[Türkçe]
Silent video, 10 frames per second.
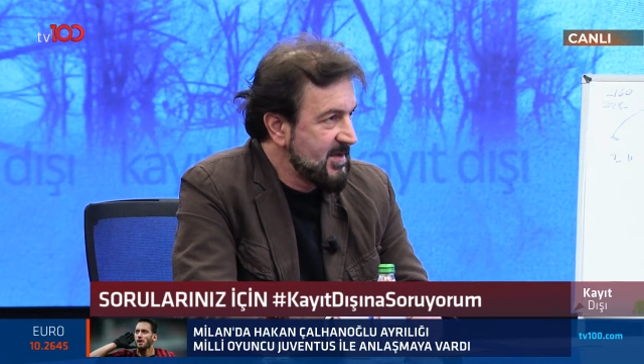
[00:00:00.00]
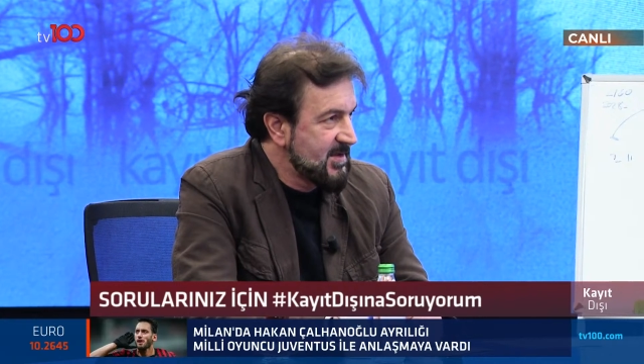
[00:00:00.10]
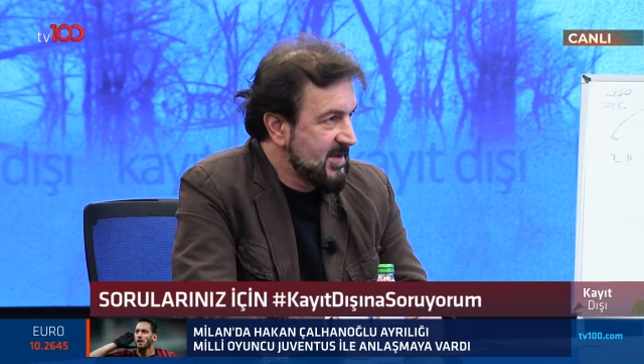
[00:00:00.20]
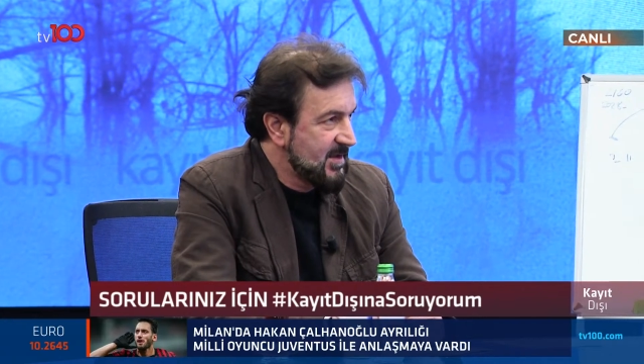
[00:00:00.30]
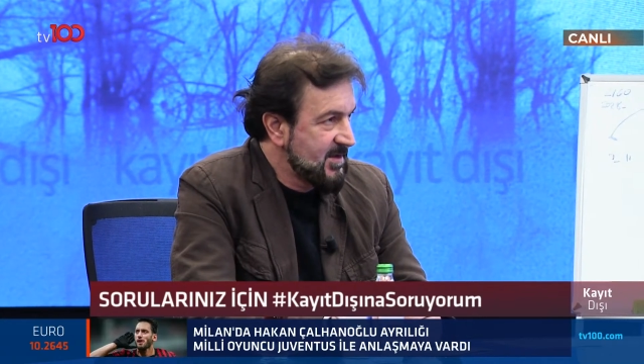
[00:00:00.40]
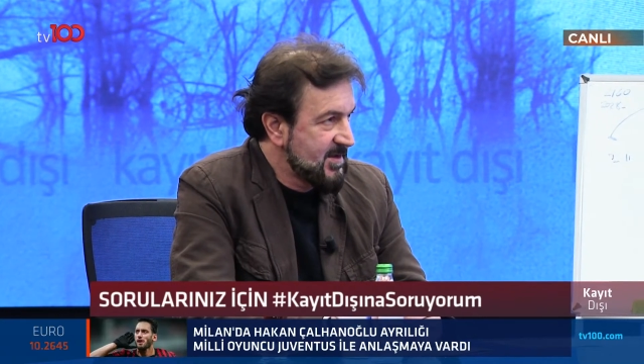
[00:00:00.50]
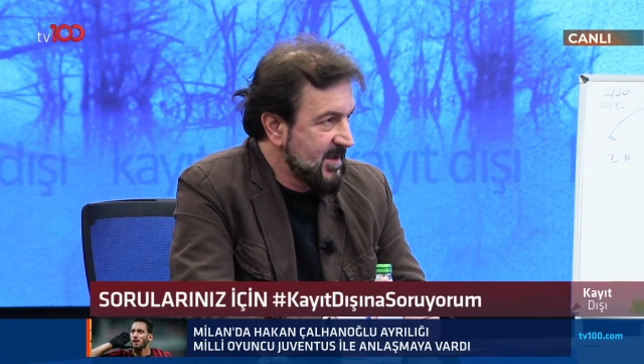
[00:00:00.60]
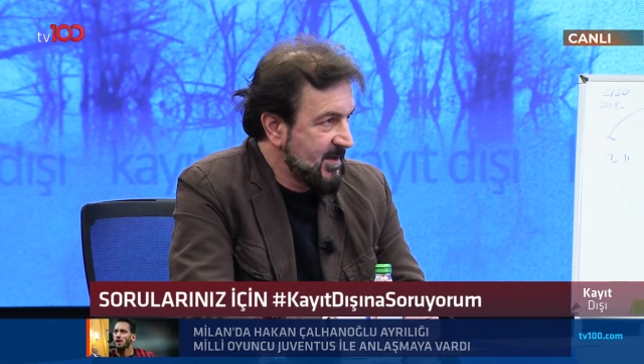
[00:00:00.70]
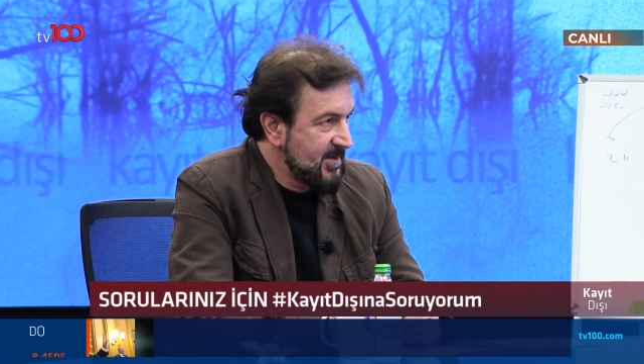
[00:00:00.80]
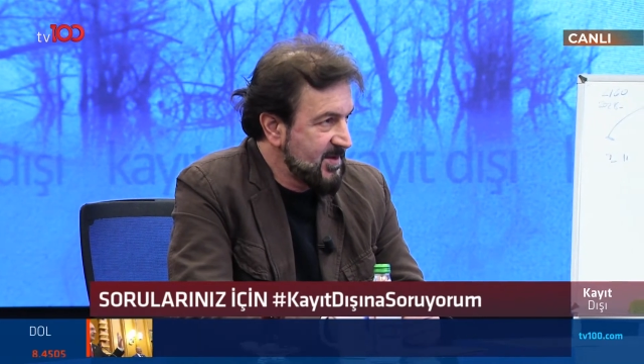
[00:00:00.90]
insanı
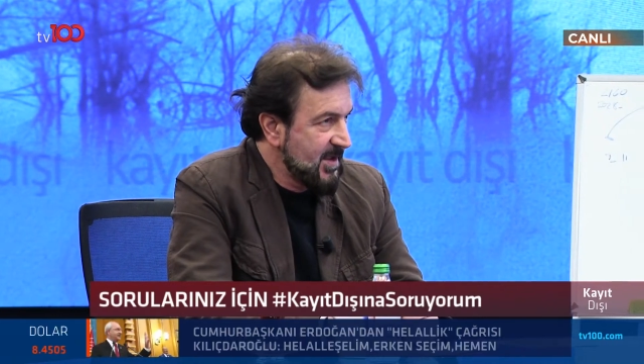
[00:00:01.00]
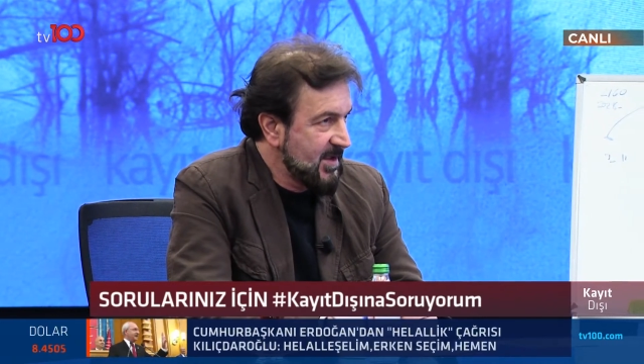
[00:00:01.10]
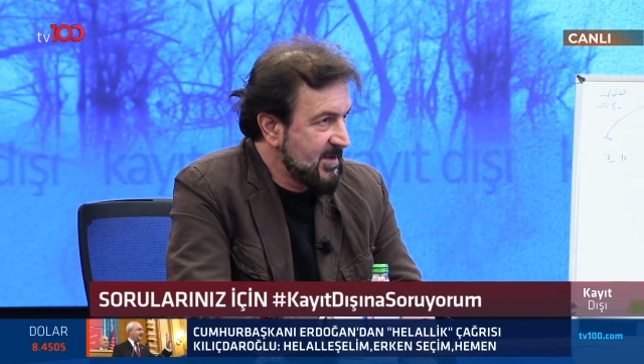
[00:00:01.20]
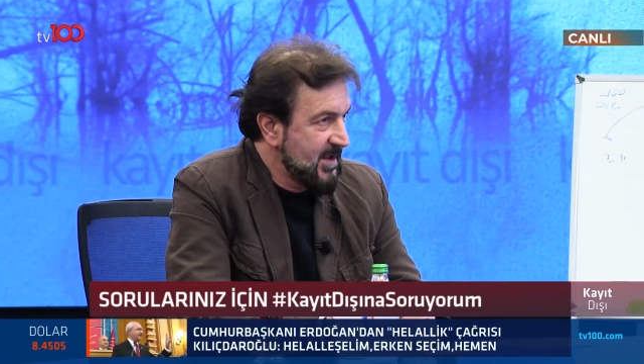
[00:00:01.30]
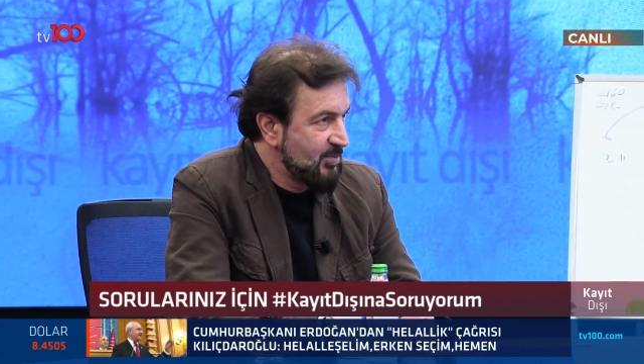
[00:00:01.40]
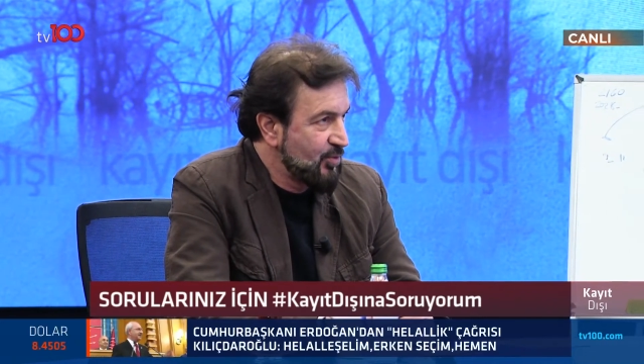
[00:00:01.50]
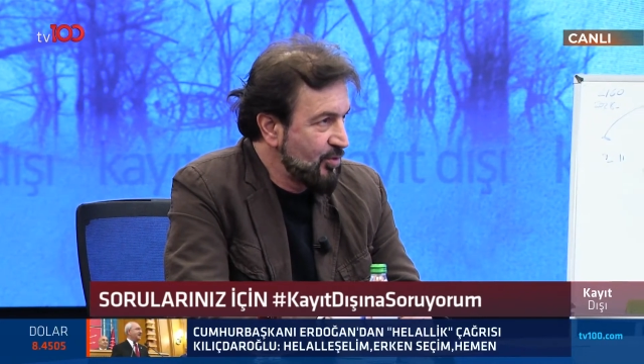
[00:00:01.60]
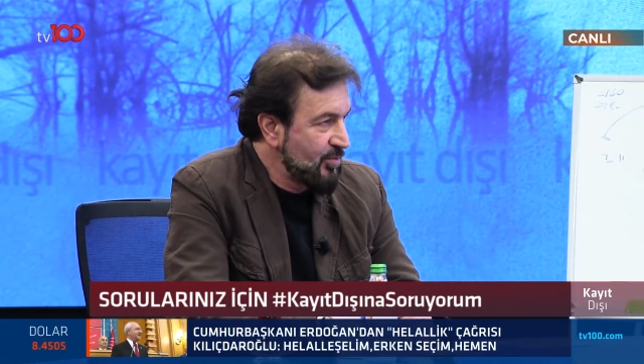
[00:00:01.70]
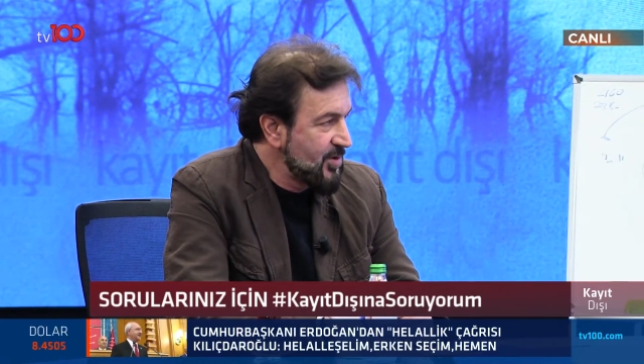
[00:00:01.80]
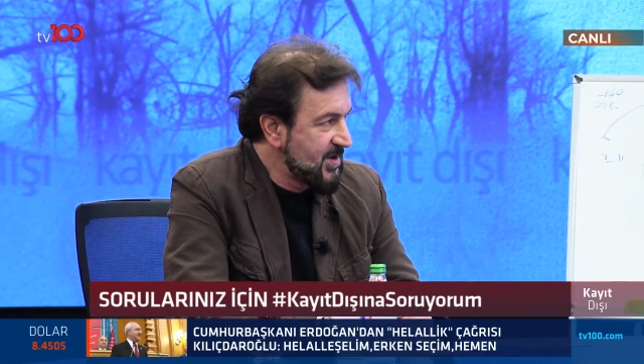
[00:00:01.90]
ısıramayacak kadar
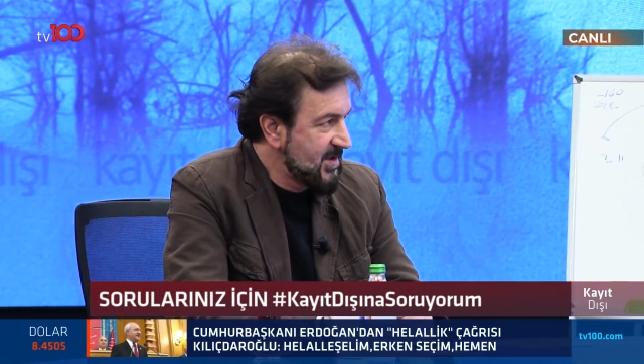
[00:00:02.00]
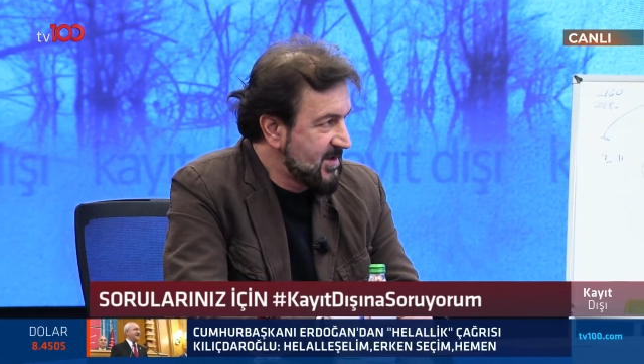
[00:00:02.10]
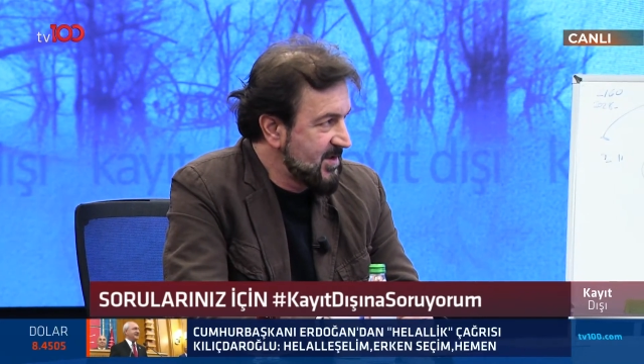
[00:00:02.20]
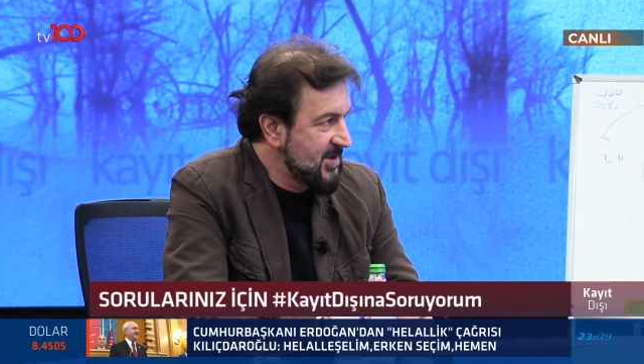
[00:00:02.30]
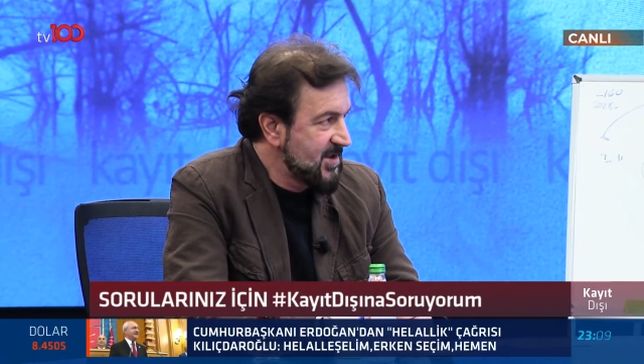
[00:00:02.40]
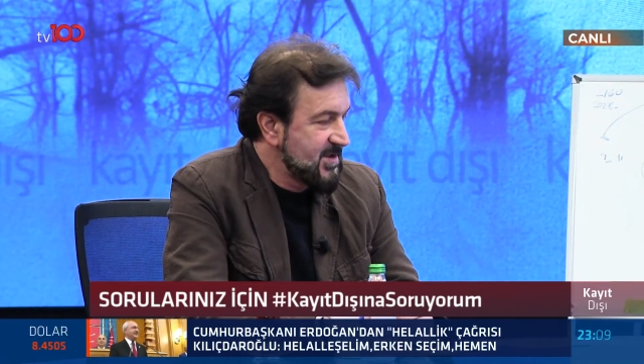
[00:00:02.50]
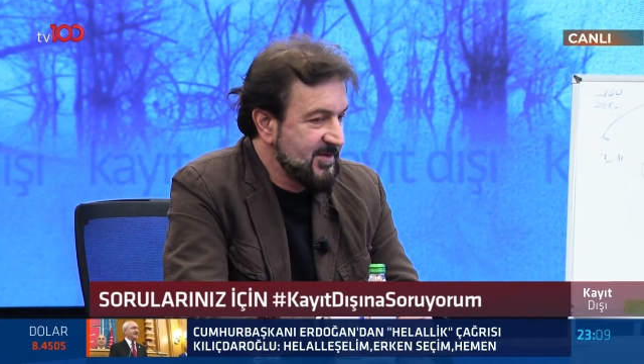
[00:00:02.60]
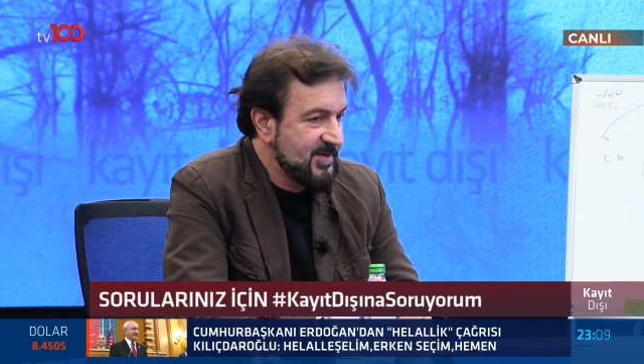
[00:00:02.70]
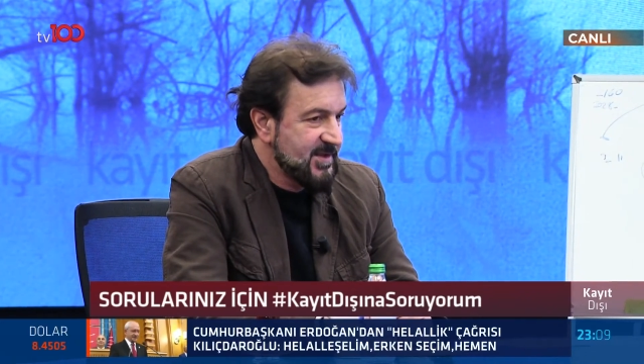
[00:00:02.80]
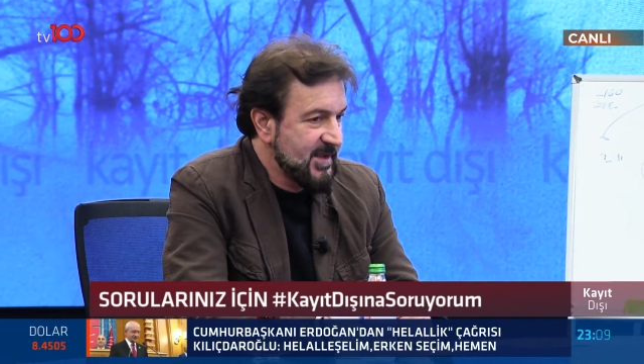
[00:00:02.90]
büyümeyecekse dişi
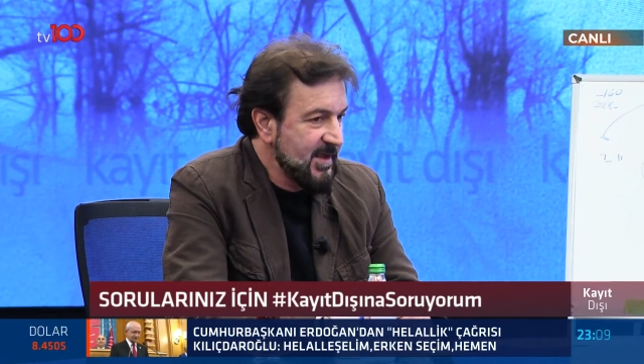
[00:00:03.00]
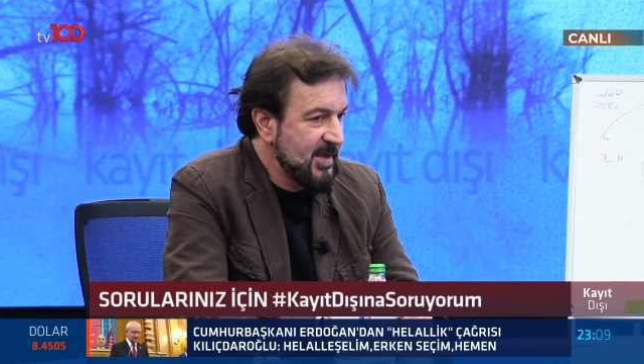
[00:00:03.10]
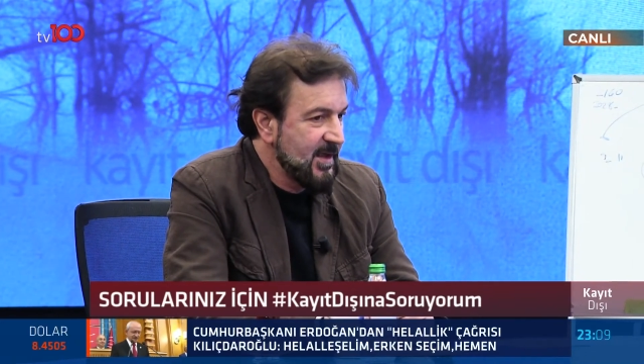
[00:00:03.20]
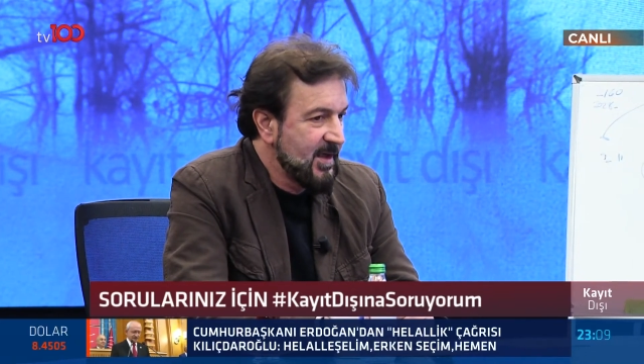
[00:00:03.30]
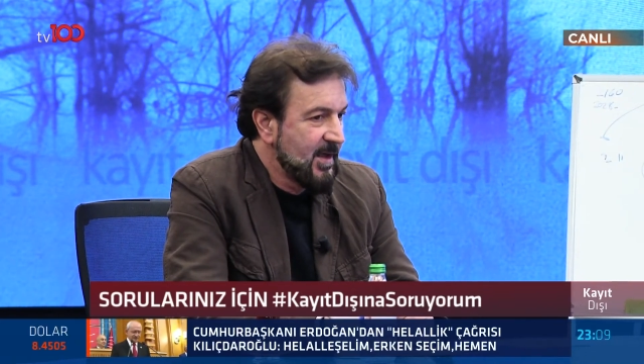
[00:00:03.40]
sivrisinek